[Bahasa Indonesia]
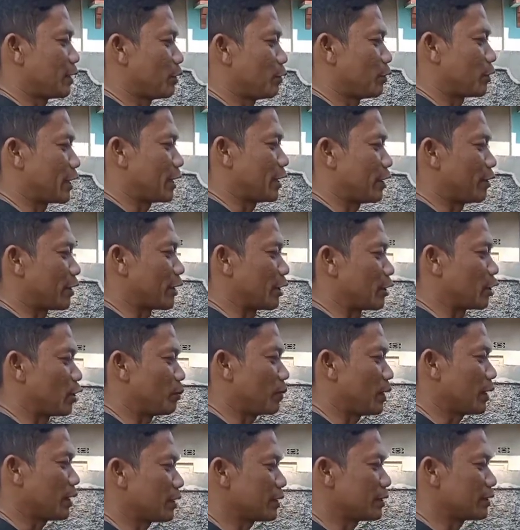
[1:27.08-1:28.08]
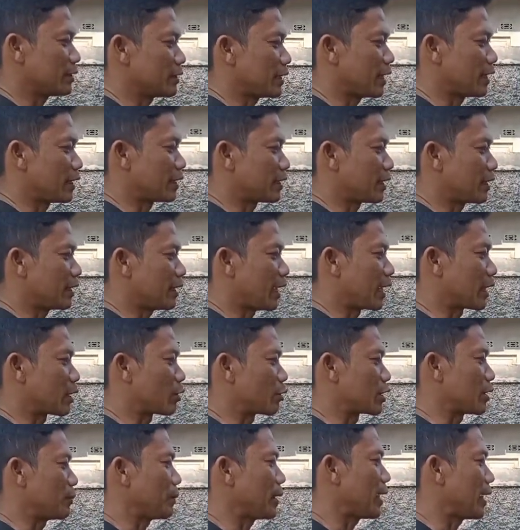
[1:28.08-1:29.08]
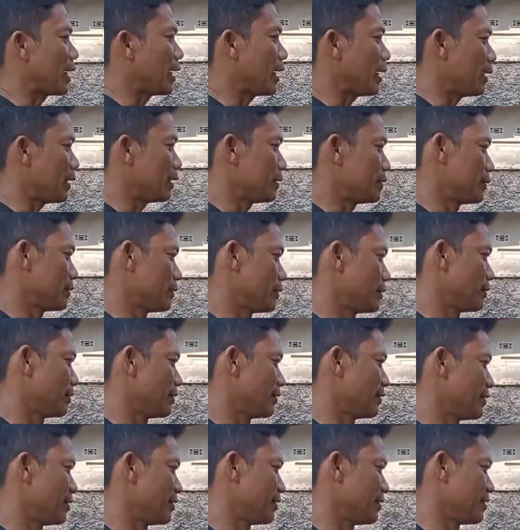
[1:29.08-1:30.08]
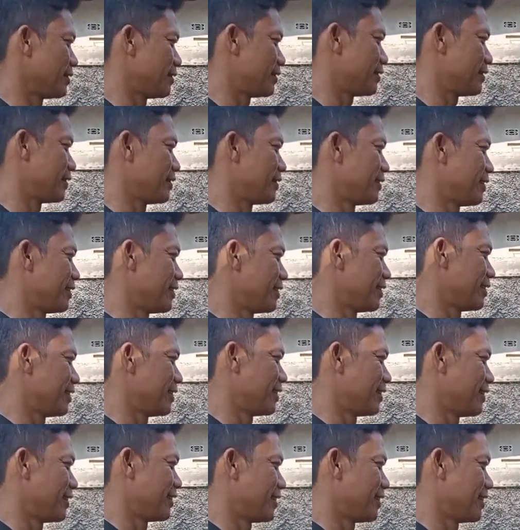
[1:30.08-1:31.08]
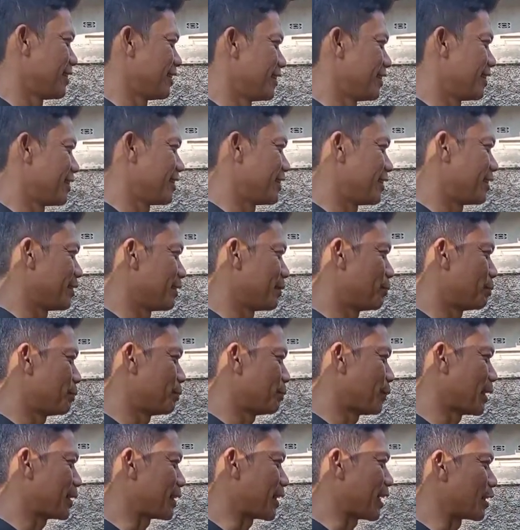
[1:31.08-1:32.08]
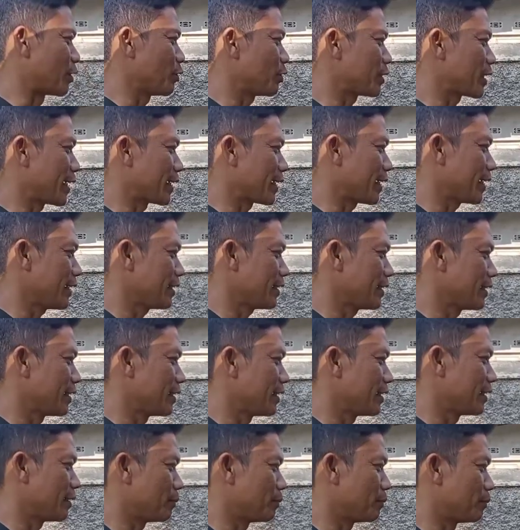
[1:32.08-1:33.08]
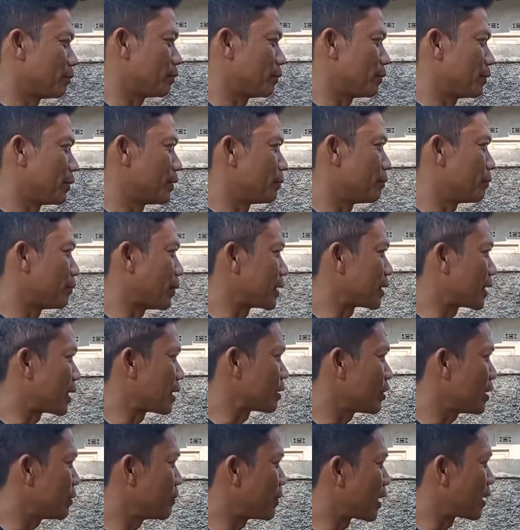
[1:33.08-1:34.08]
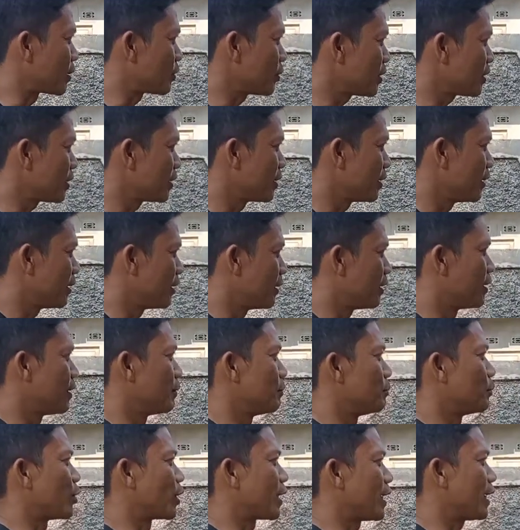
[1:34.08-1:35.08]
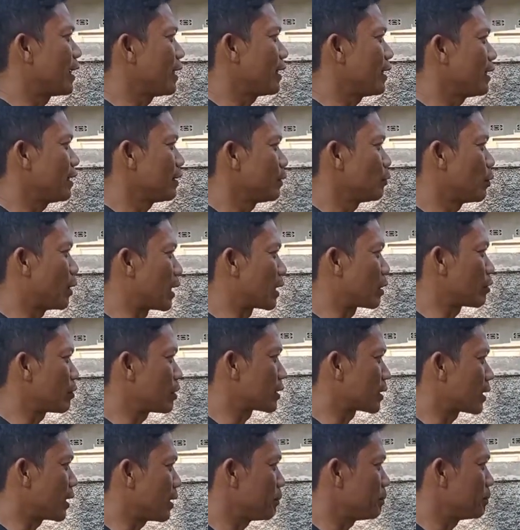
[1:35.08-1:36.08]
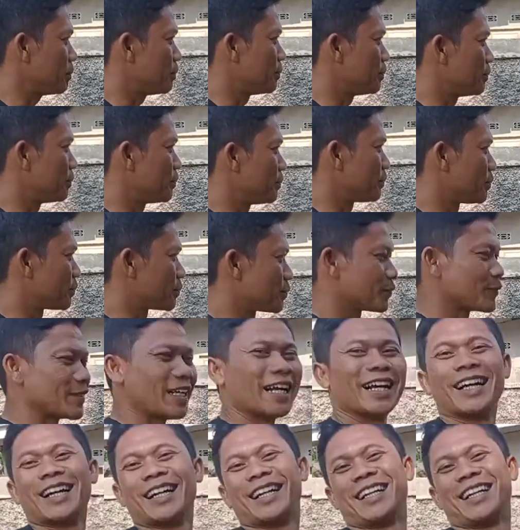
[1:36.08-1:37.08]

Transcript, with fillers: kilo kilo itu mang jantan arto sabraha hmm. 400 kayaknya 400 ratus. modal 200 sekap ya gitu